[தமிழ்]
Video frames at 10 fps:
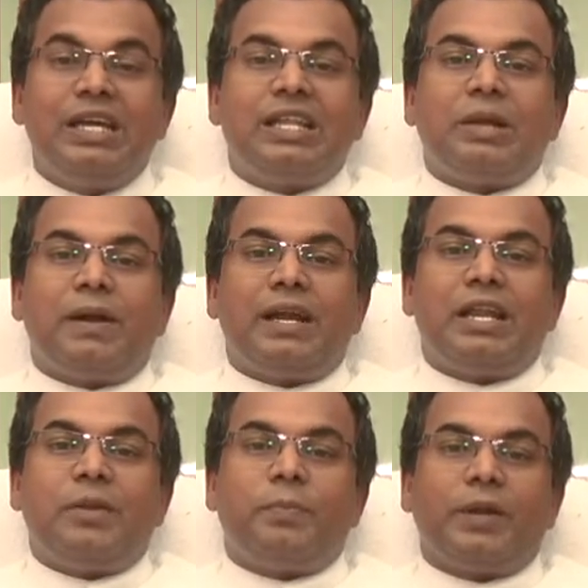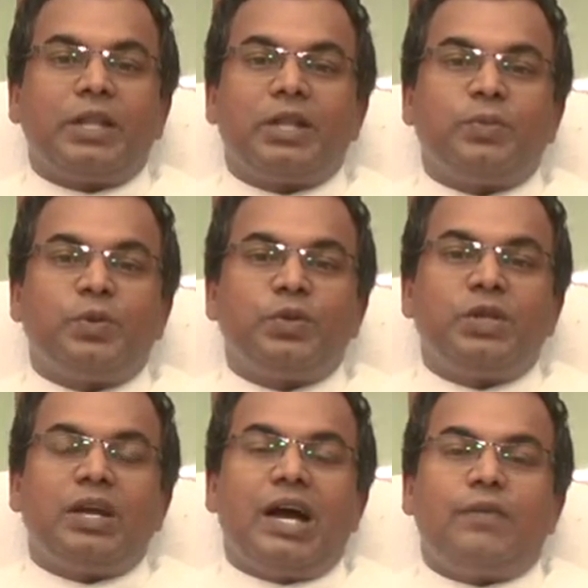இந்த மண்ணில் பிறந்தபோது
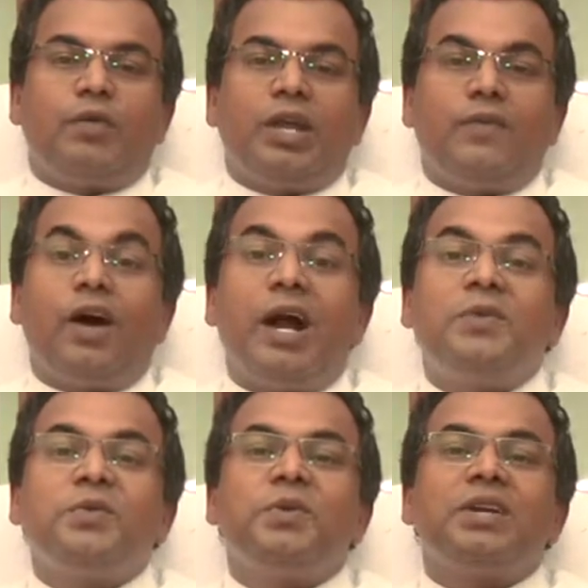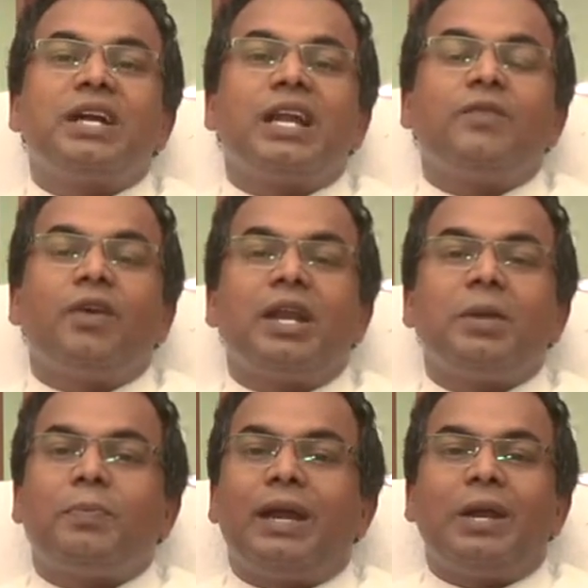அவருடைய வாழ்வு ஒரு கல்வாரி
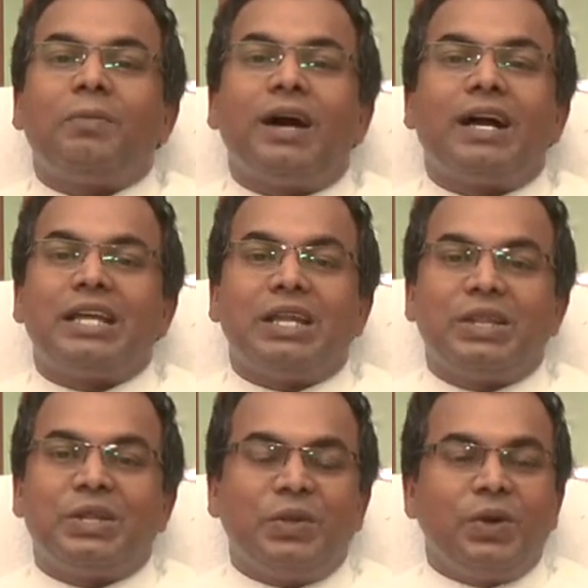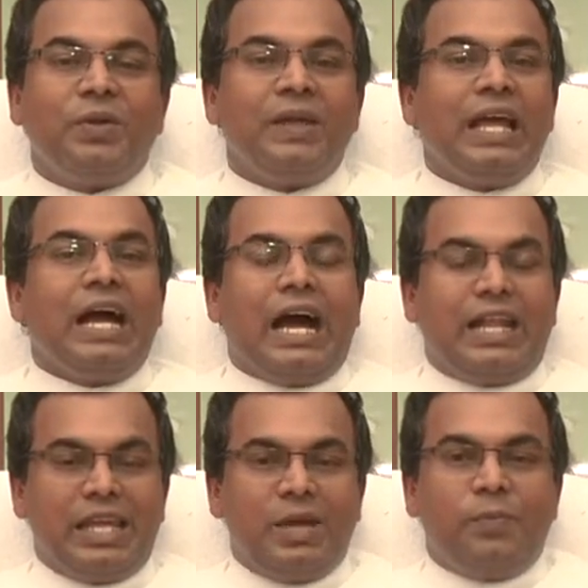பயணமாக இருந்ததோ
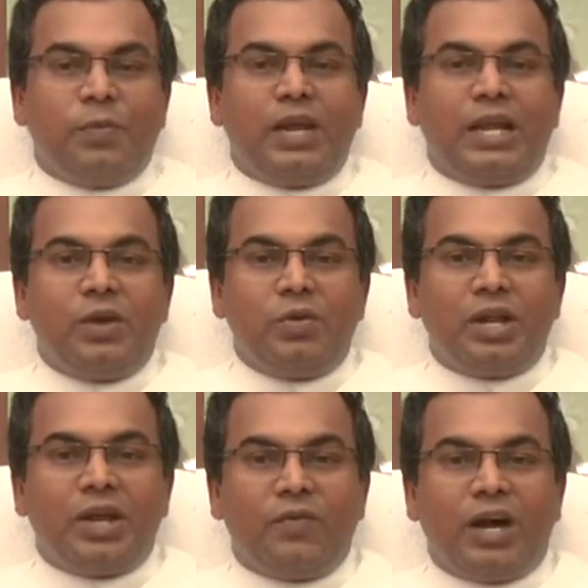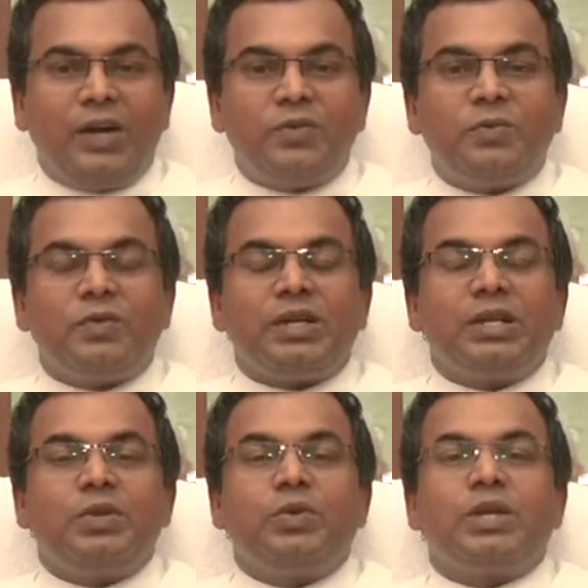அதே போல என்னுடைய வாழ்வும்
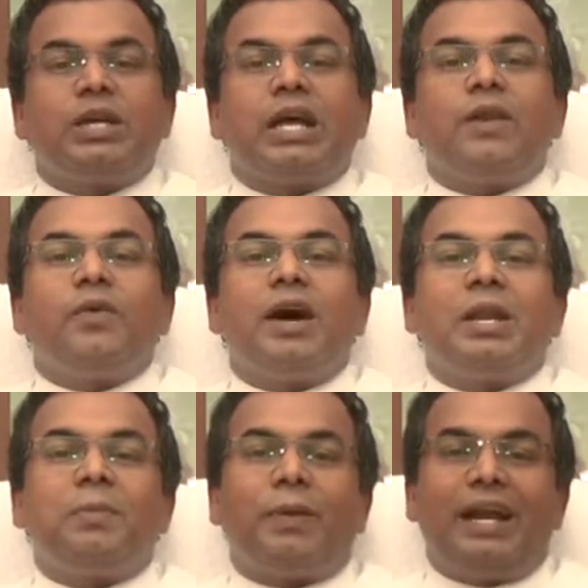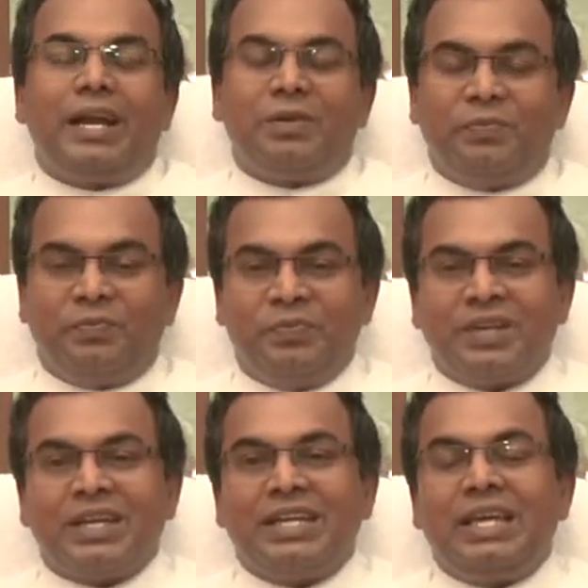இது ஒரு கல்வாரி பயணம்
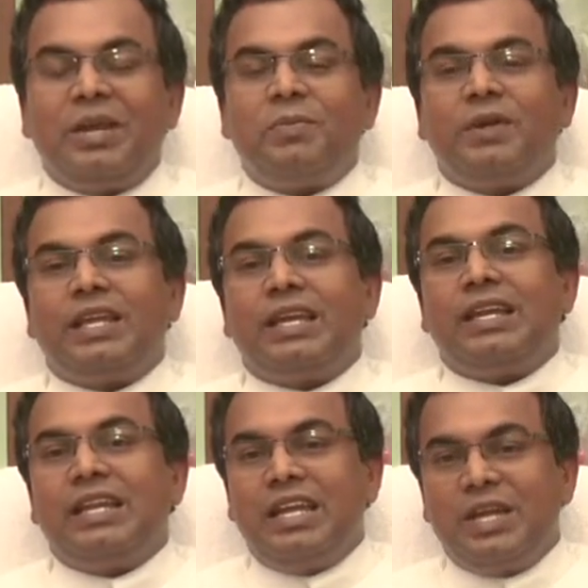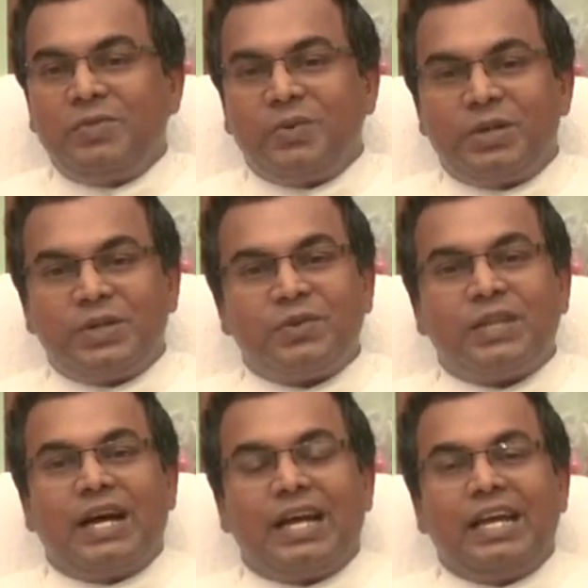என்பதை
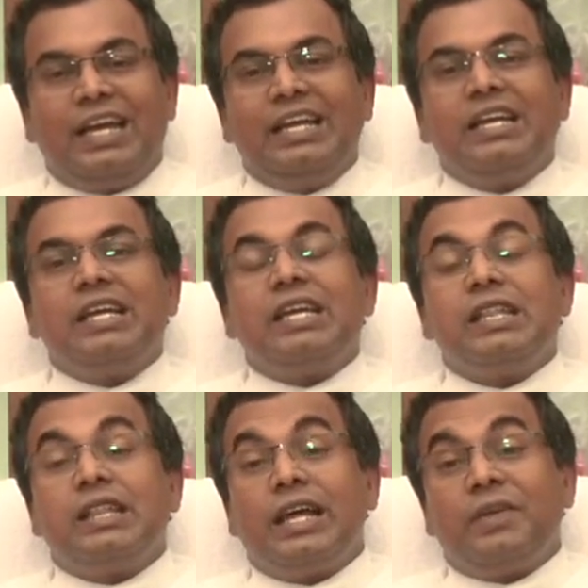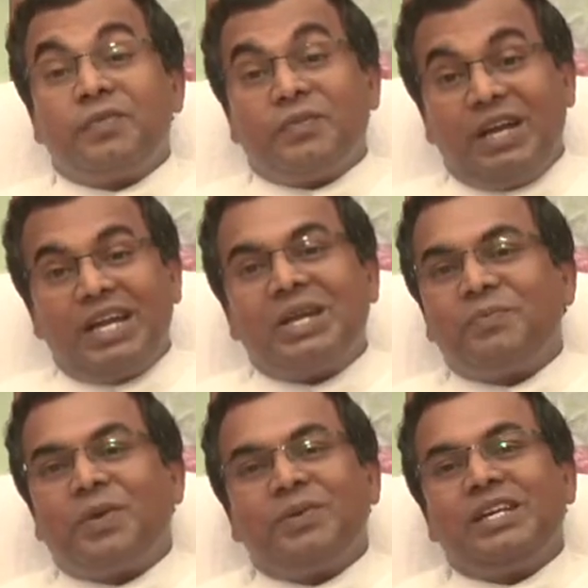நினைவுபடுத்துவதாக இந்த வருகை
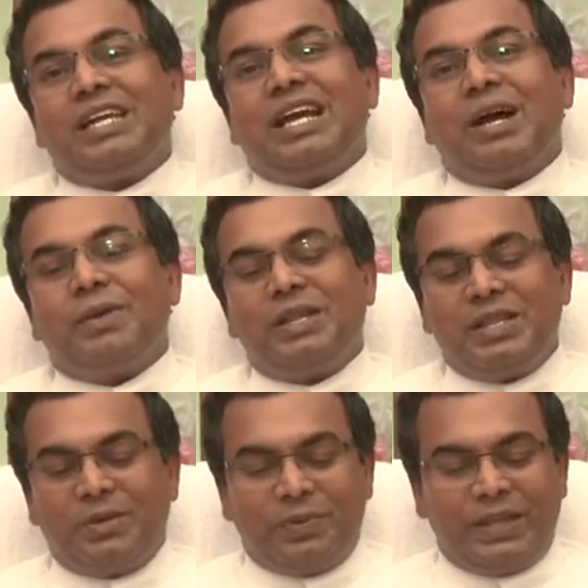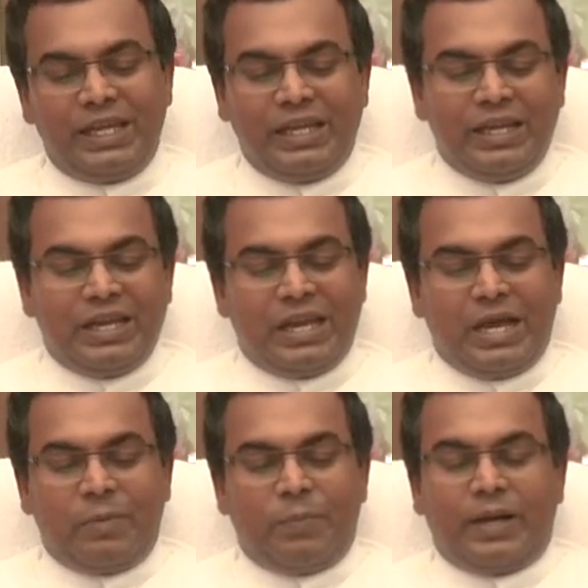பவனி அமைந்திருப்பதை
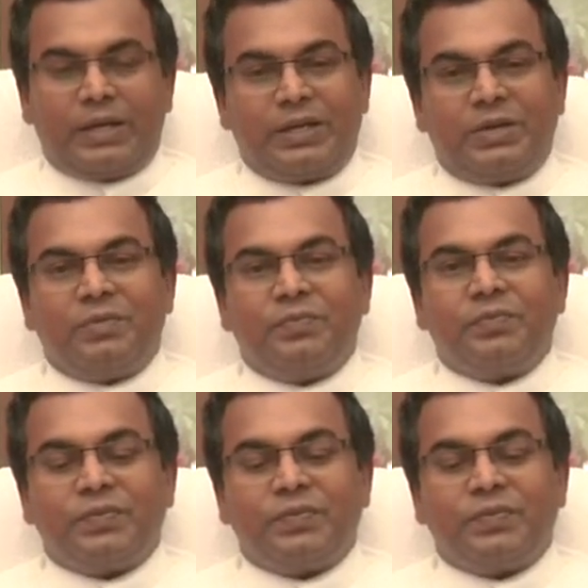நாம் பார்க்கின்றோம்